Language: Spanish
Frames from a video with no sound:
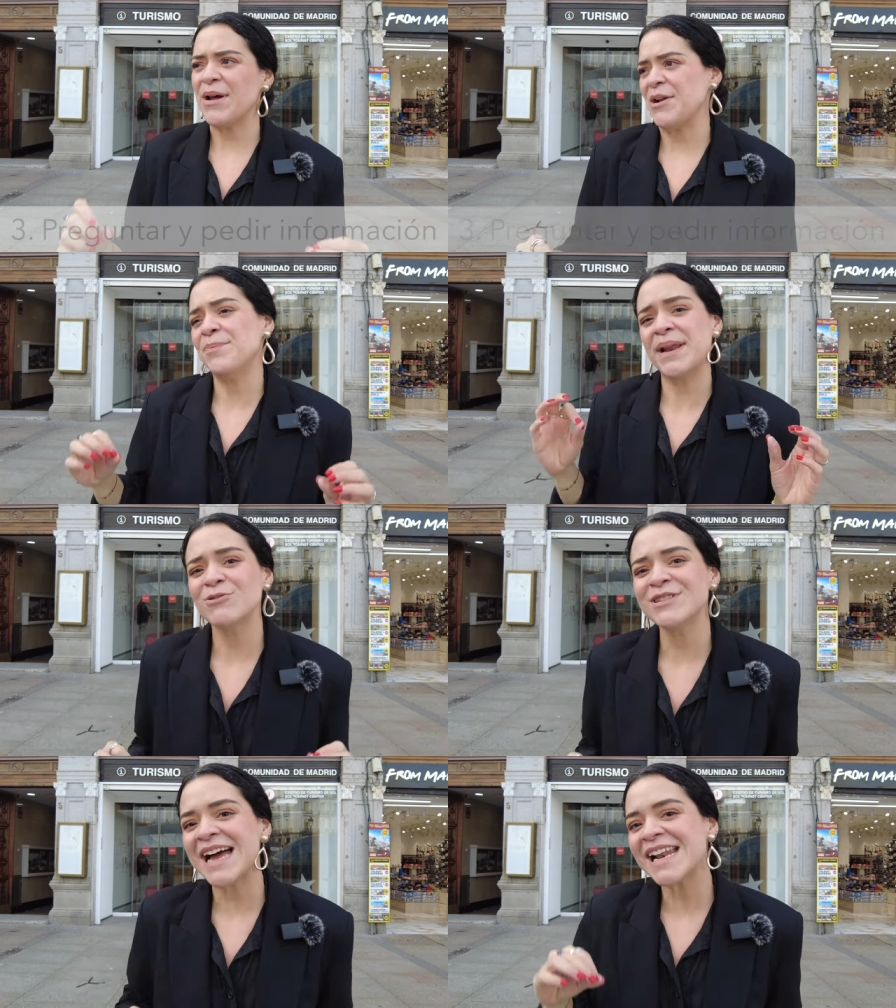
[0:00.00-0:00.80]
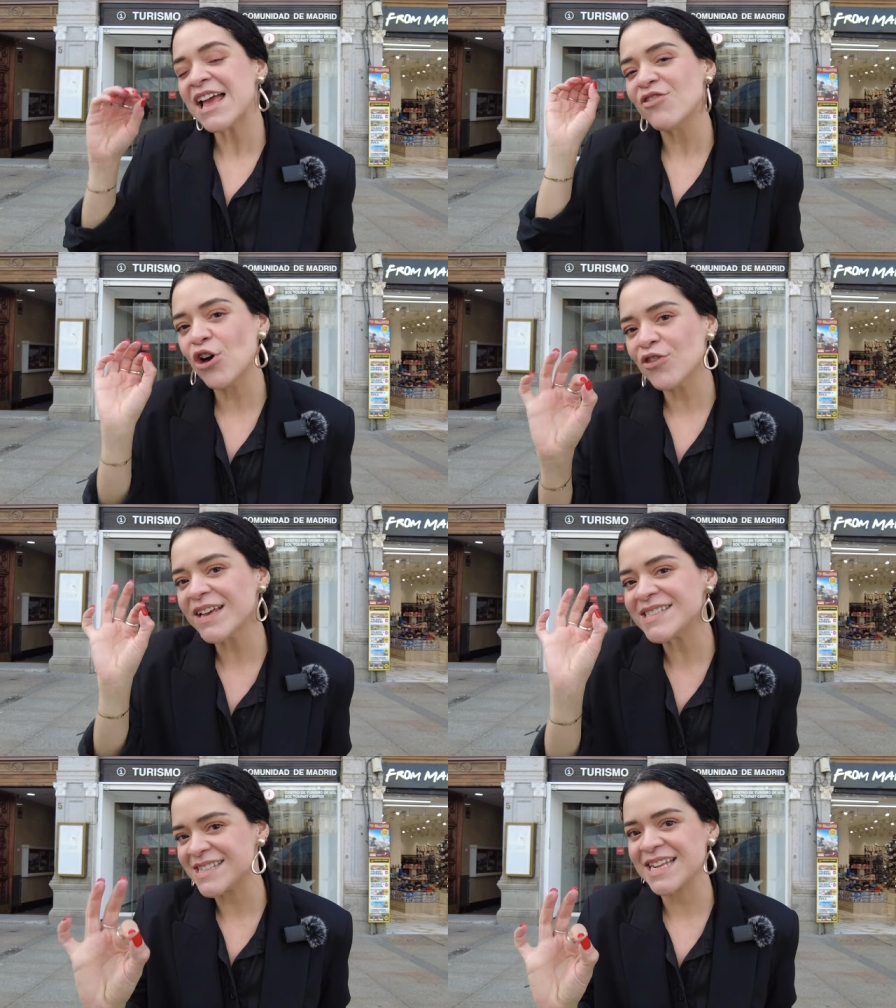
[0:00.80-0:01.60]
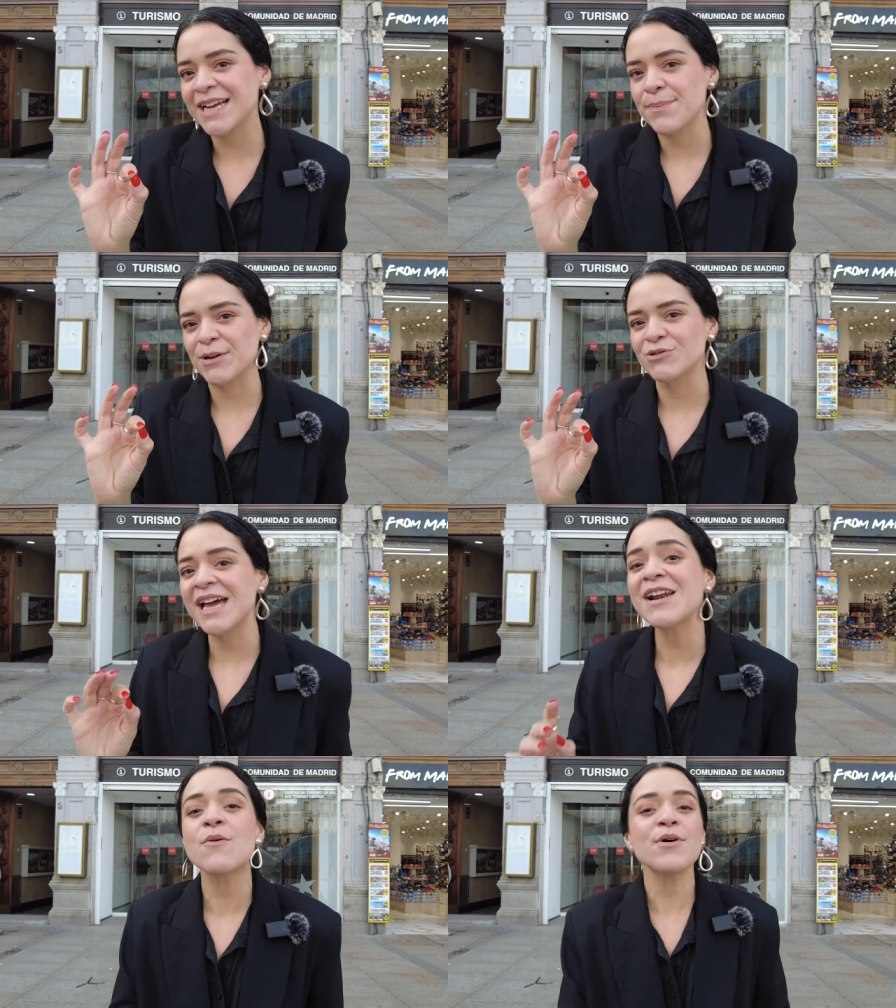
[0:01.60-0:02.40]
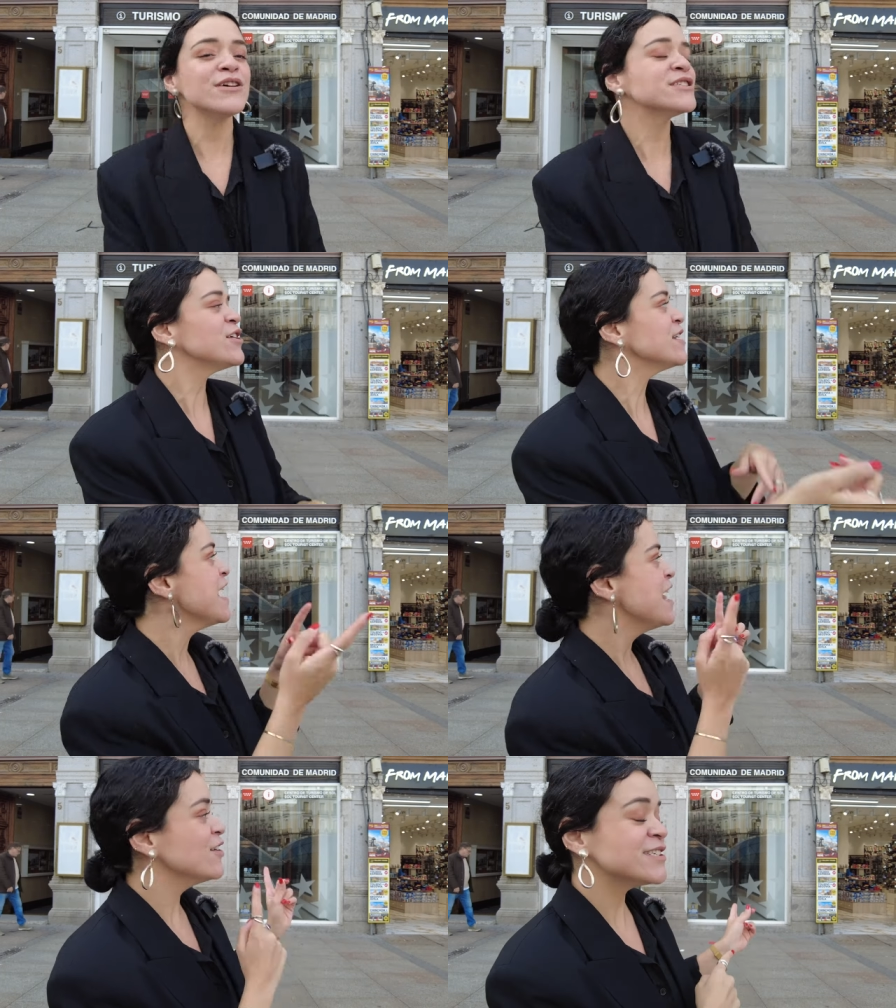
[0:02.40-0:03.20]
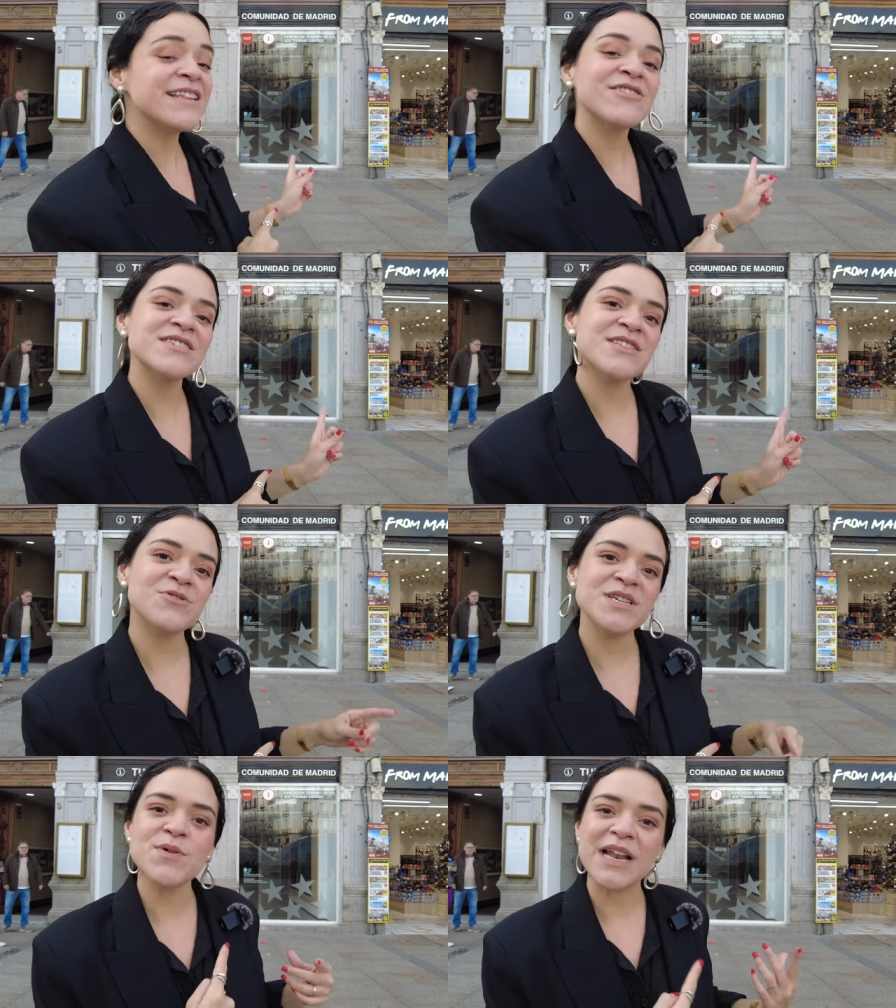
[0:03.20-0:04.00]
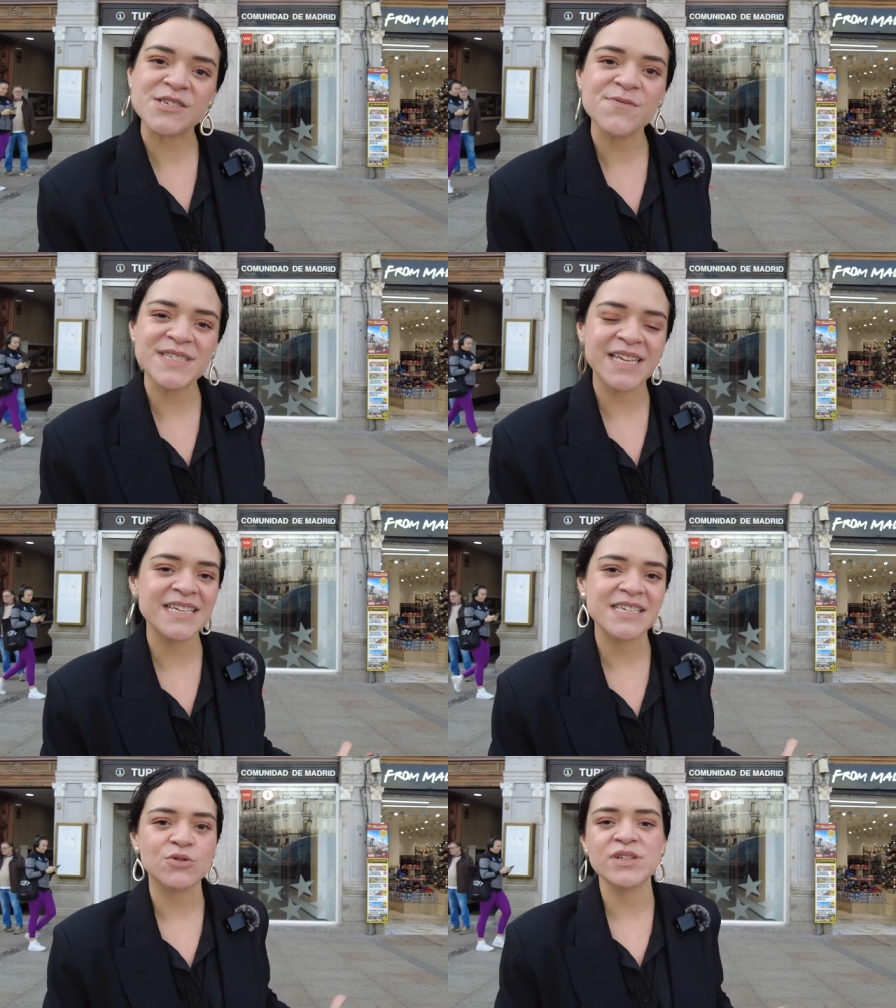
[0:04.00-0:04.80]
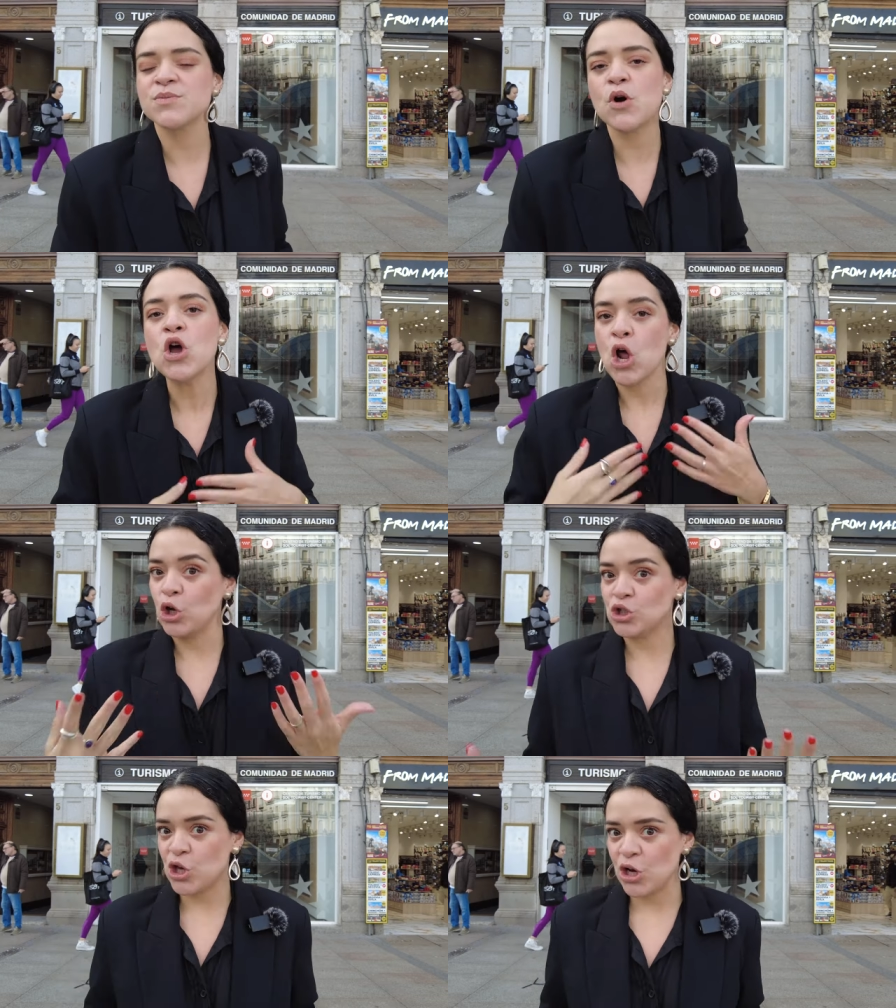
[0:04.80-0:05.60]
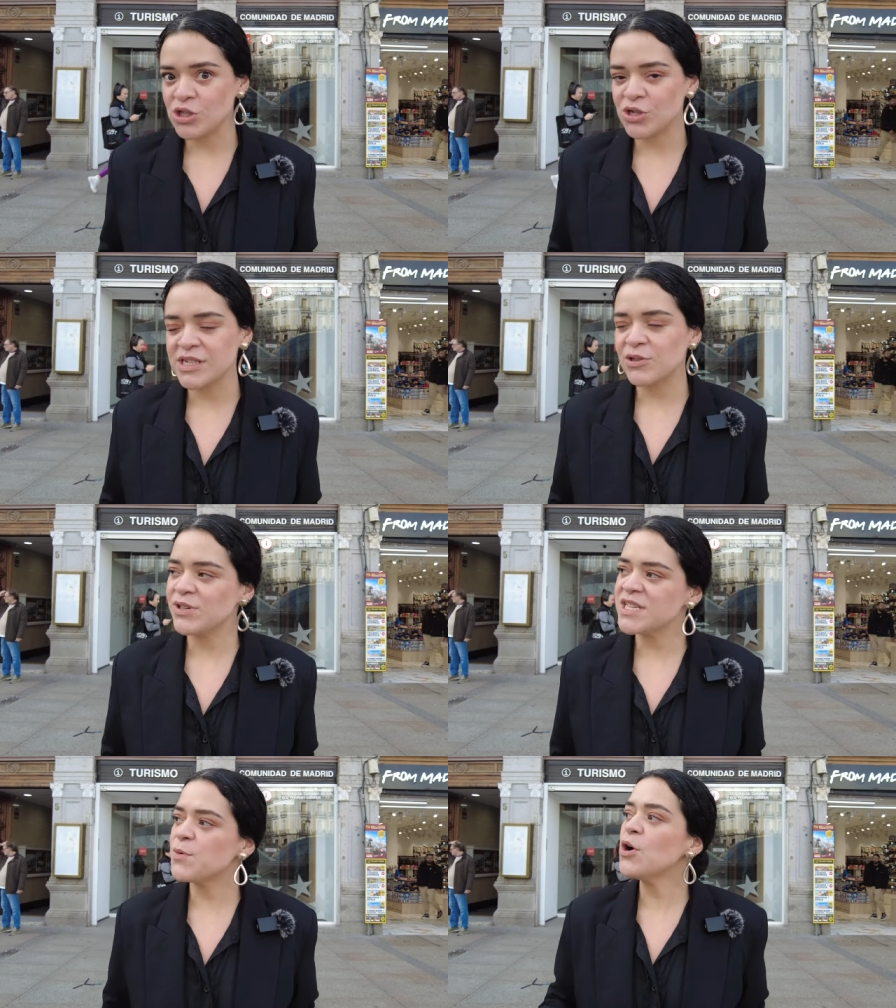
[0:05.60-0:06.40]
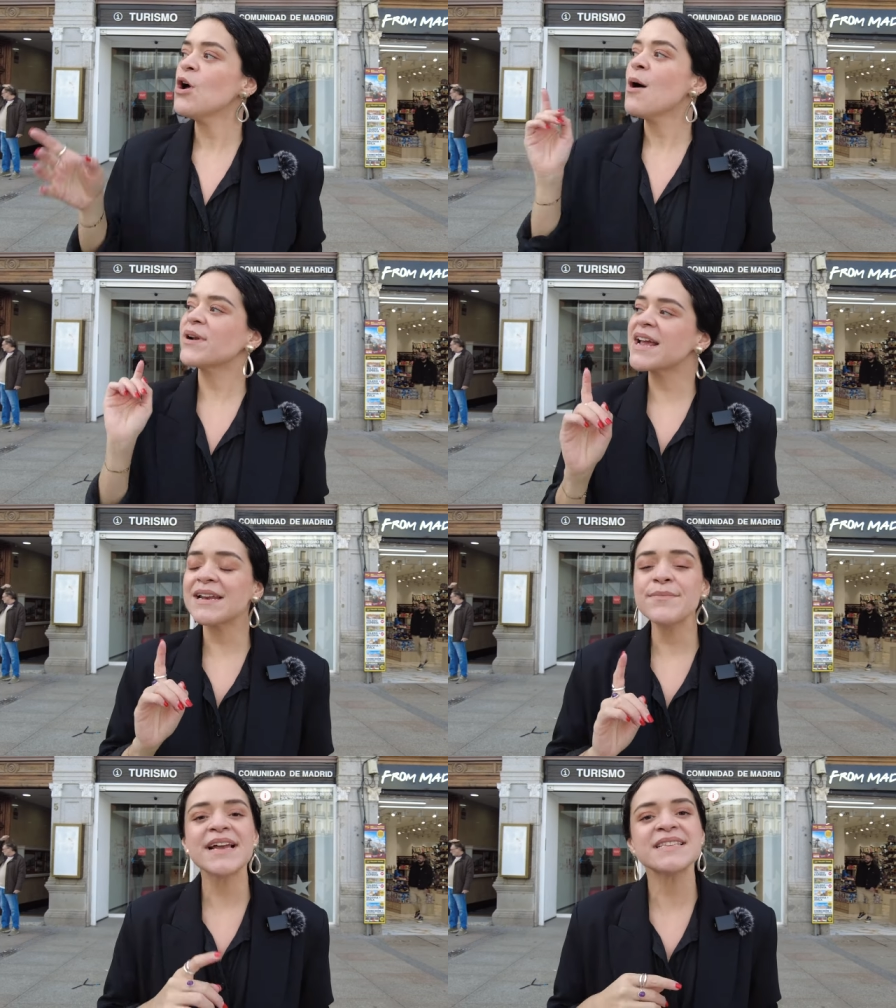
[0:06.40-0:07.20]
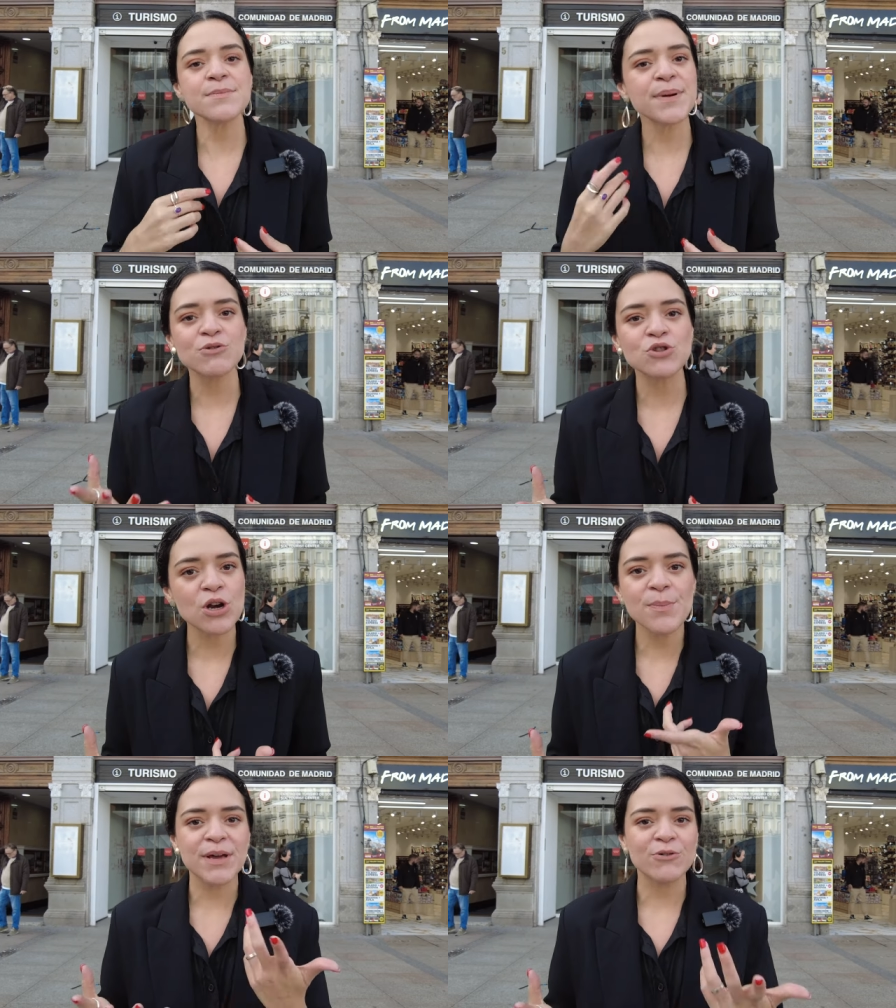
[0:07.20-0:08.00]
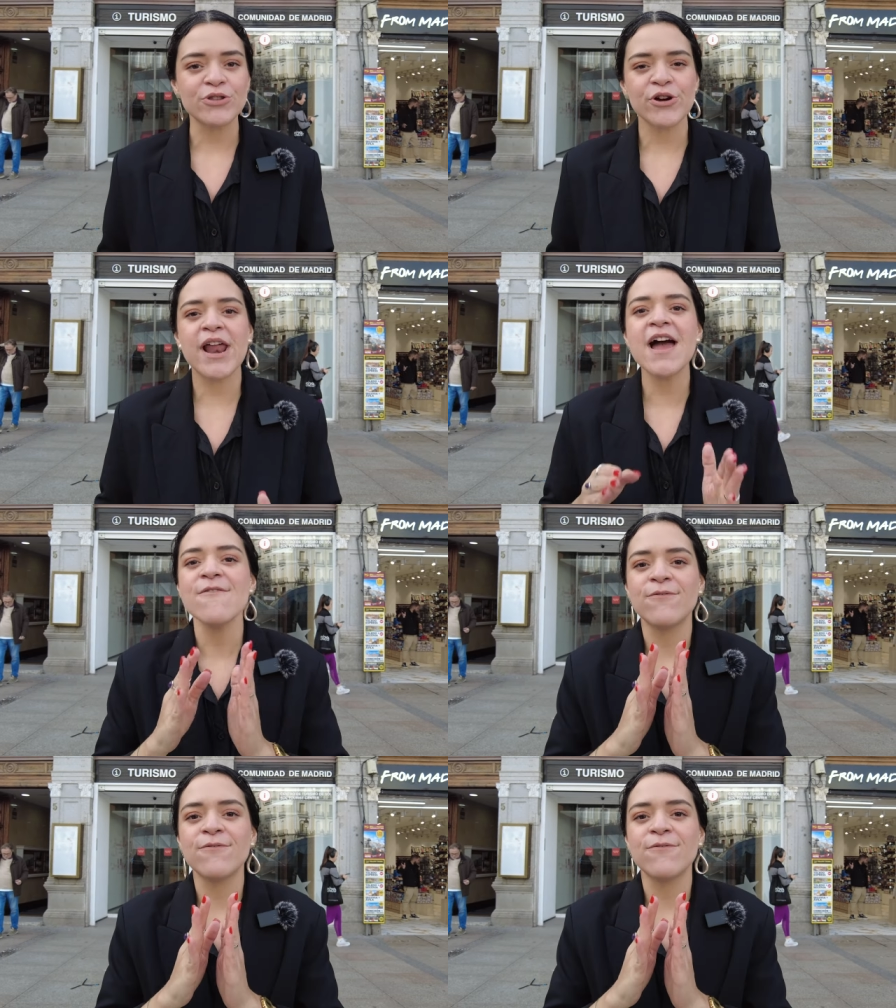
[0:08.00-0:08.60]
Bueno, preguntar dónde se tiene que preguntar, como lo son los centros de turismo, las oficinas de turismo, los kioscos de turismo, porque créeme que ser preguntón o preguntona